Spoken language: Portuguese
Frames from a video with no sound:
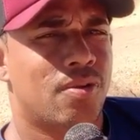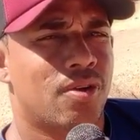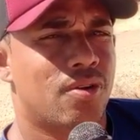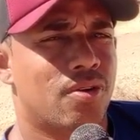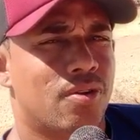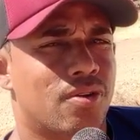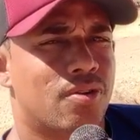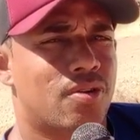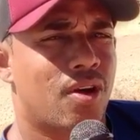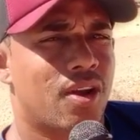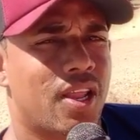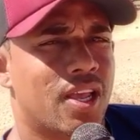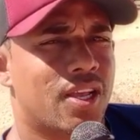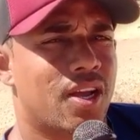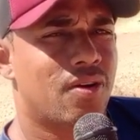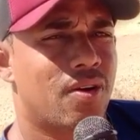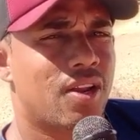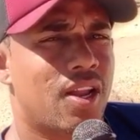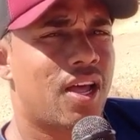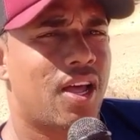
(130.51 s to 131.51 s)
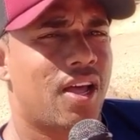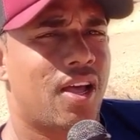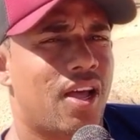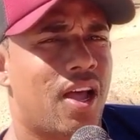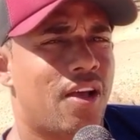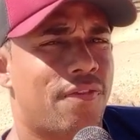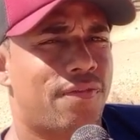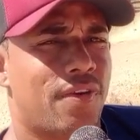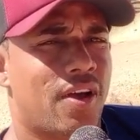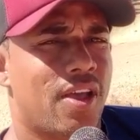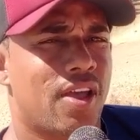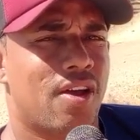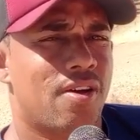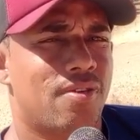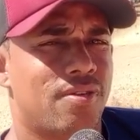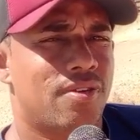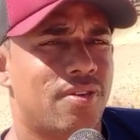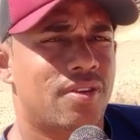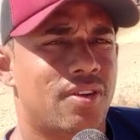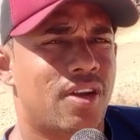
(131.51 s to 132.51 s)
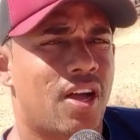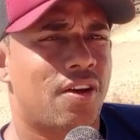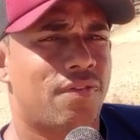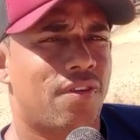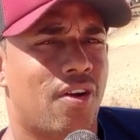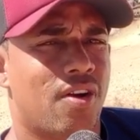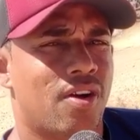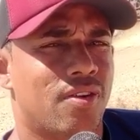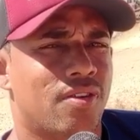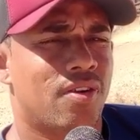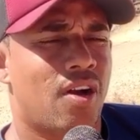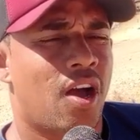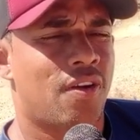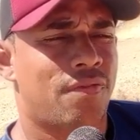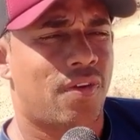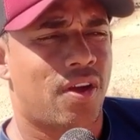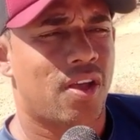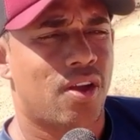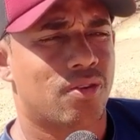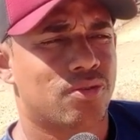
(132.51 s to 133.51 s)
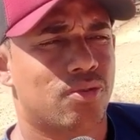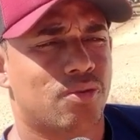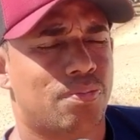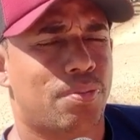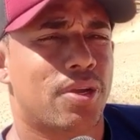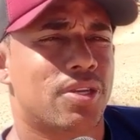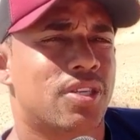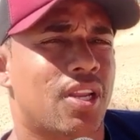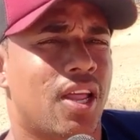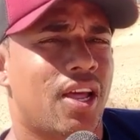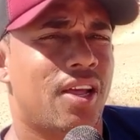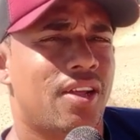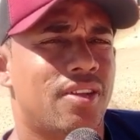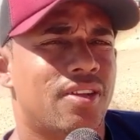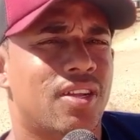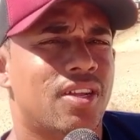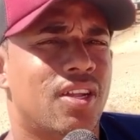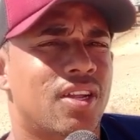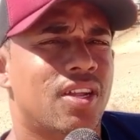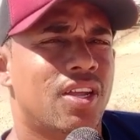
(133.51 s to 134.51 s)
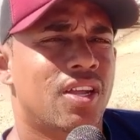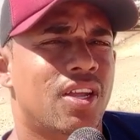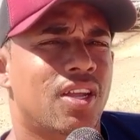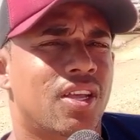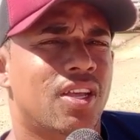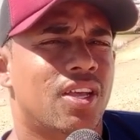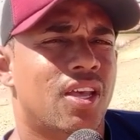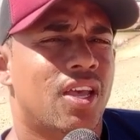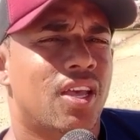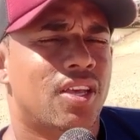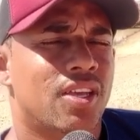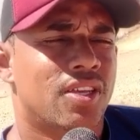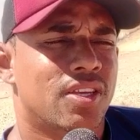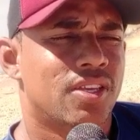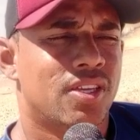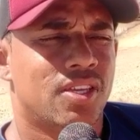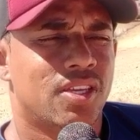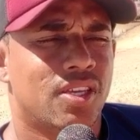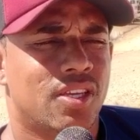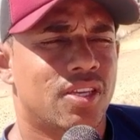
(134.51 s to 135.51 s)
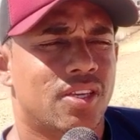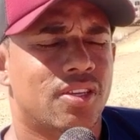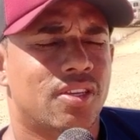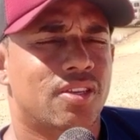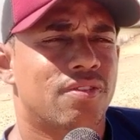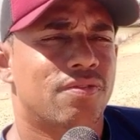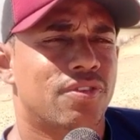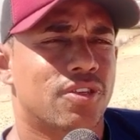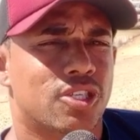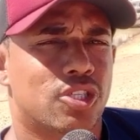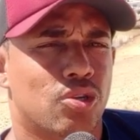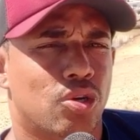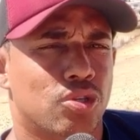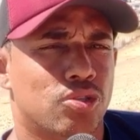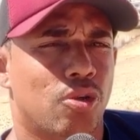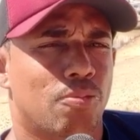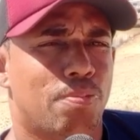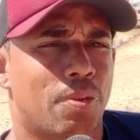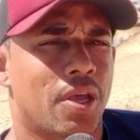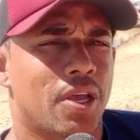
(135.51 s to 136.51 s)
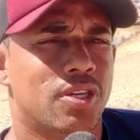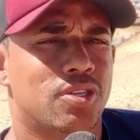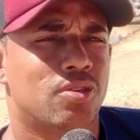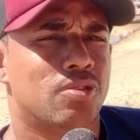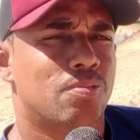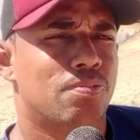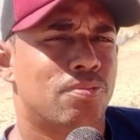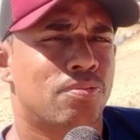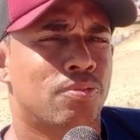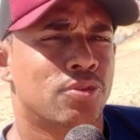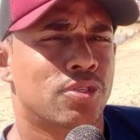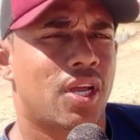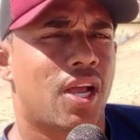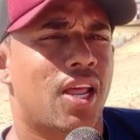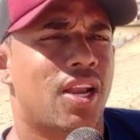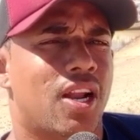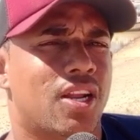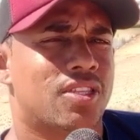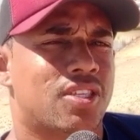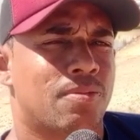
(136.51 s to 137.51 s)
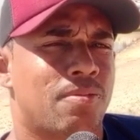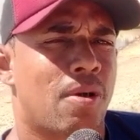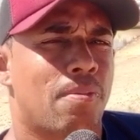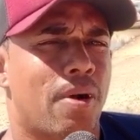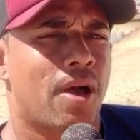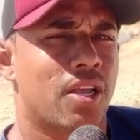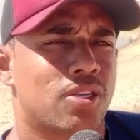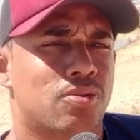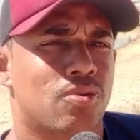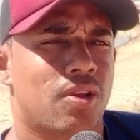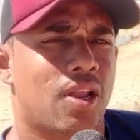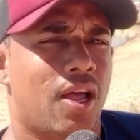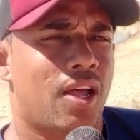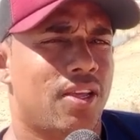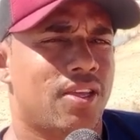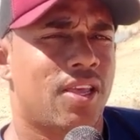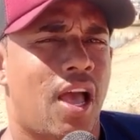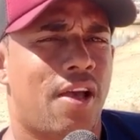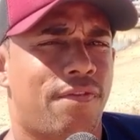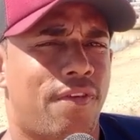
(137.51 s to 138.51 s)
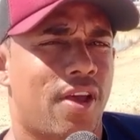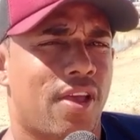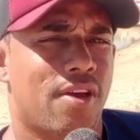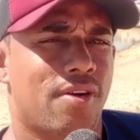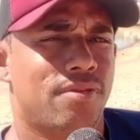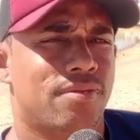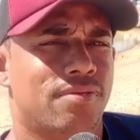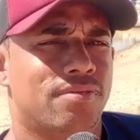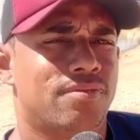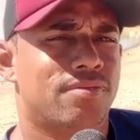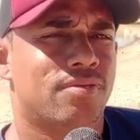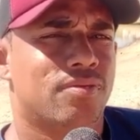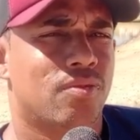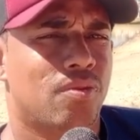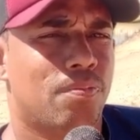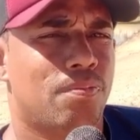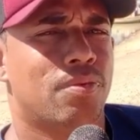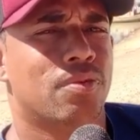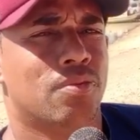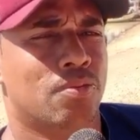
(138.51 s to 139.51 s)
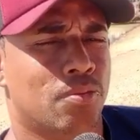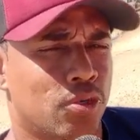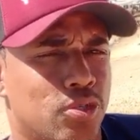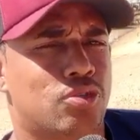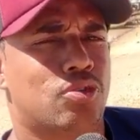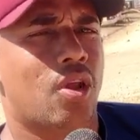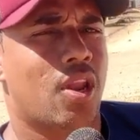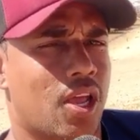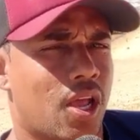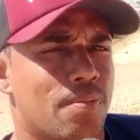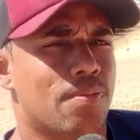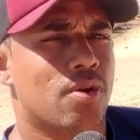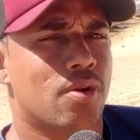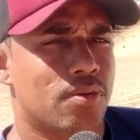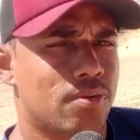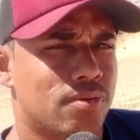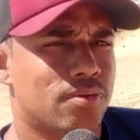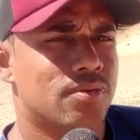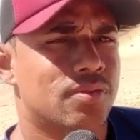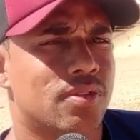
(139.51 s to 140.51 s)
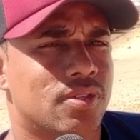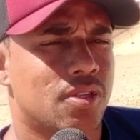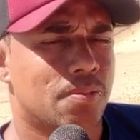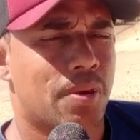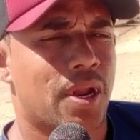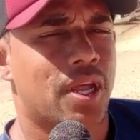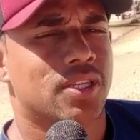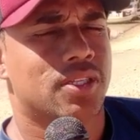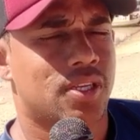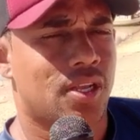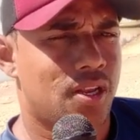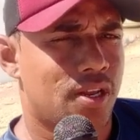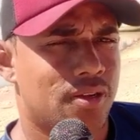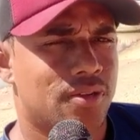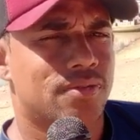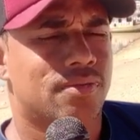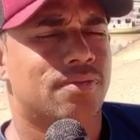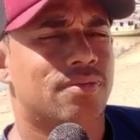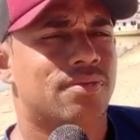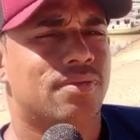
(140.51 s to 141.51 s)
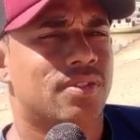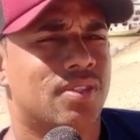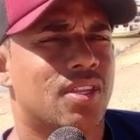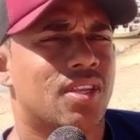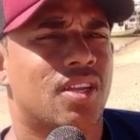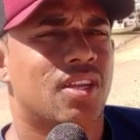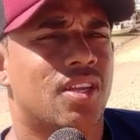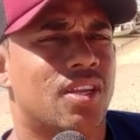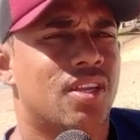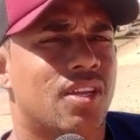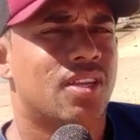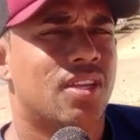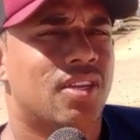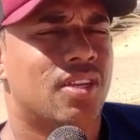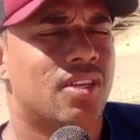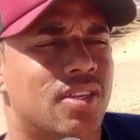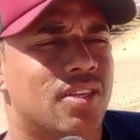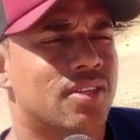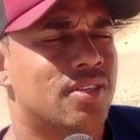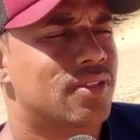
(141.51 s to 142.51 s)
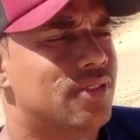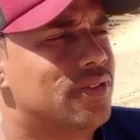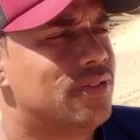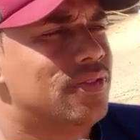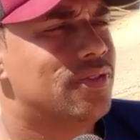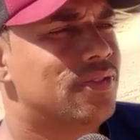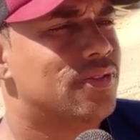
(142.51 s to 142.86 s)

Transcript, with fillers: meu colegão lá, Rafael, Rafael, Rafael do Peixe lá, e Vistoso do Peixe, muita galera de Samambaia lá, e Rafael, muitos colegas meus de Brasília. E para entrar